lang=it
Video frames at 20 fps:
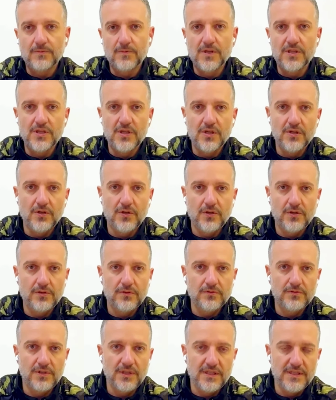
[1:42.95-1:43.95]
Quindi ho
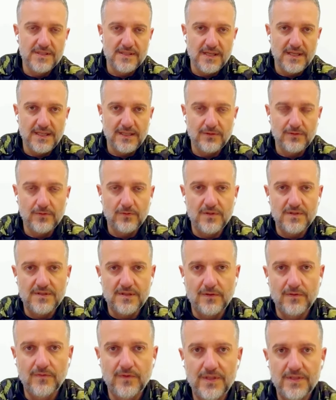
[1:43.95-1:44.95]
utilizzato questa
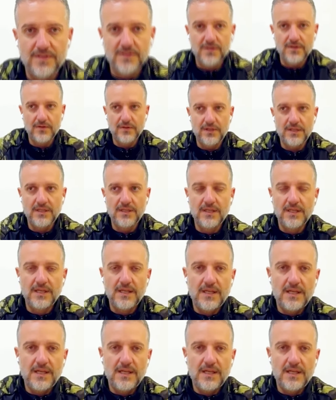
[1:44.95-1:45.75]
convenzione